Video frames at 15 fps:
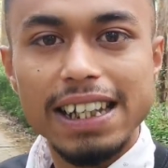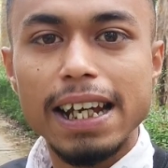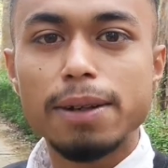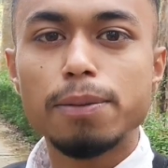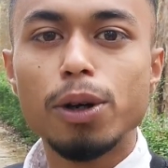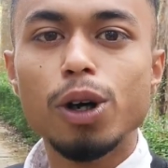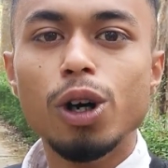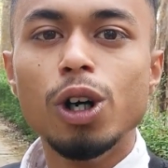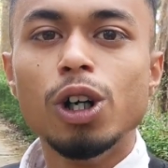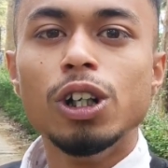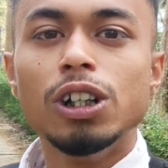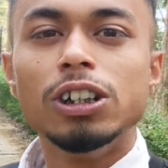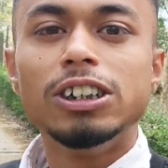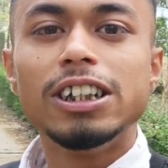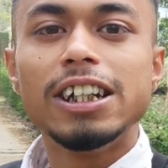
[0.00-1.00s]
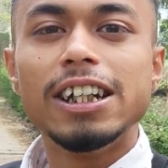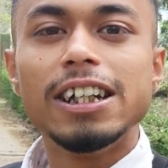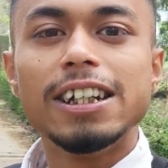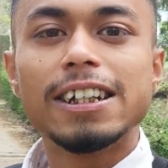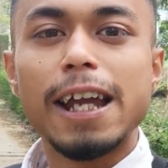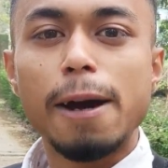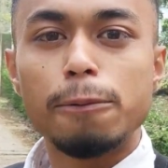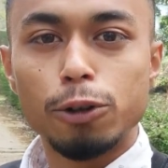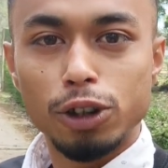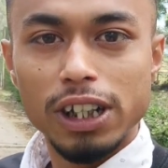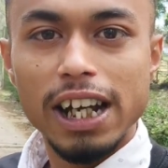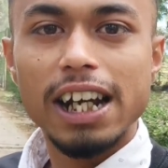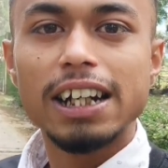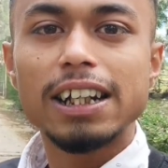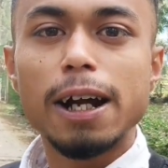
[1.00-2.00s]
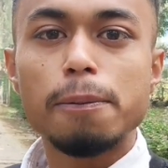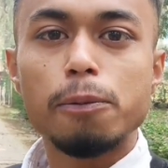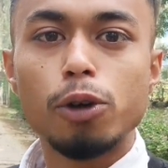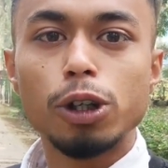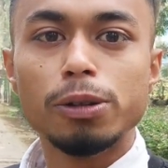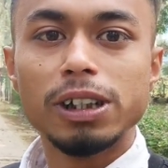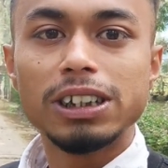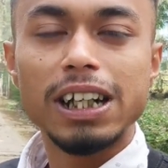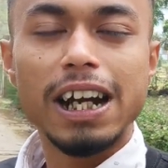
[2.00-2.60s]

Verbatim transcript: দেখব যে কেমন কি এখানকার পরিবেশ